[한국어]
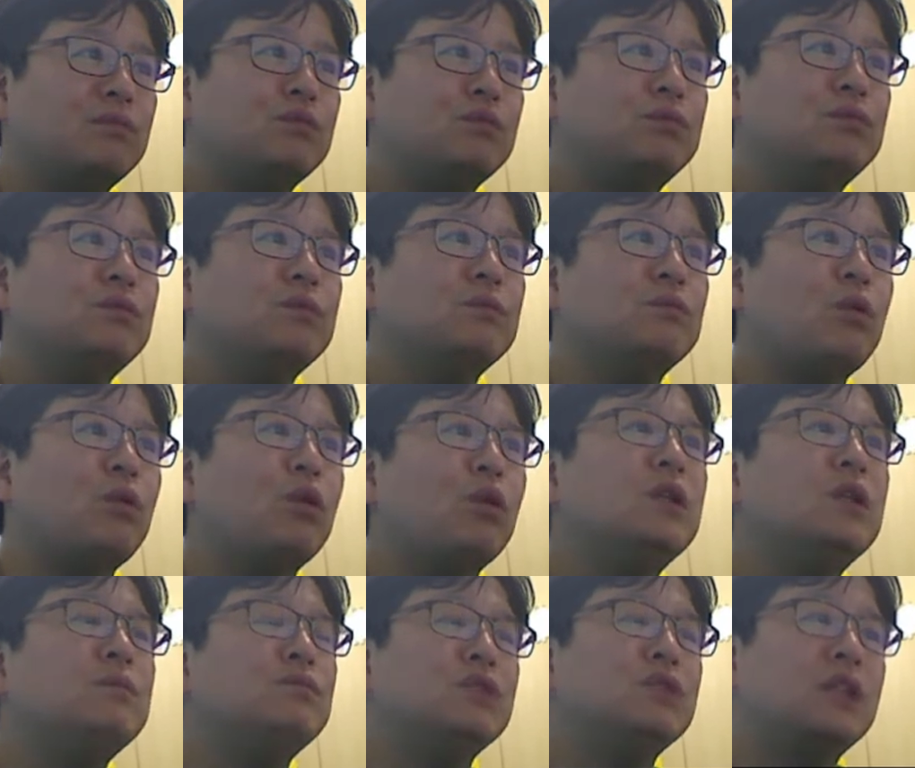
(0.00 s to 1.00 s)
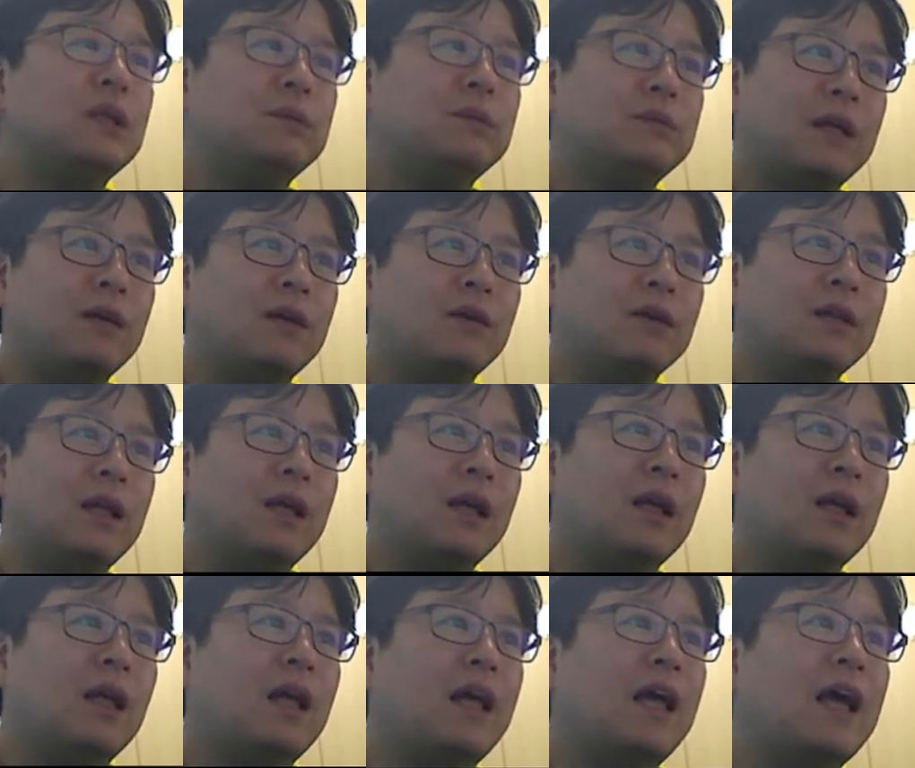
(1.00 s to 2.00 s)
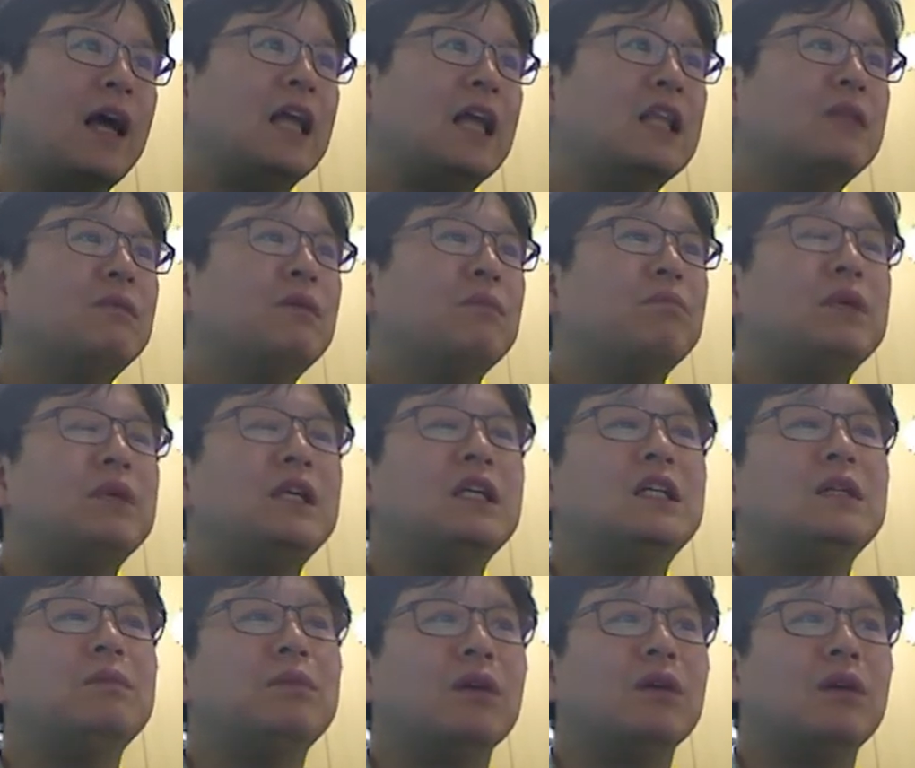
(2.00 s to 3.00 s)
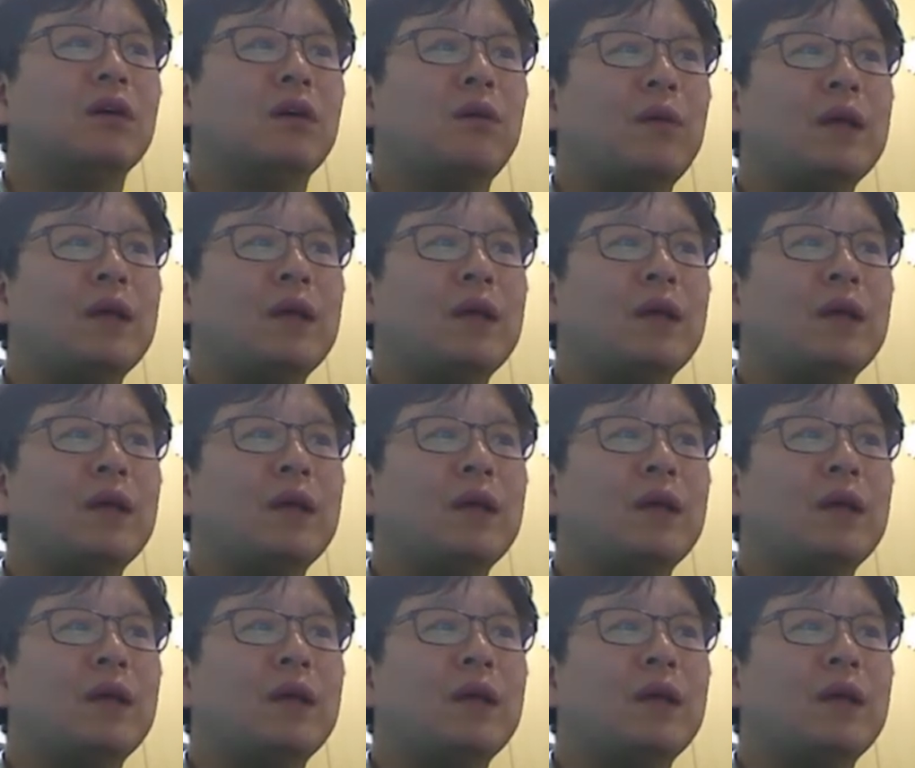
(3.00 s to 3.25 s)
부분 본인 부담을 하거나 아니면 비급여,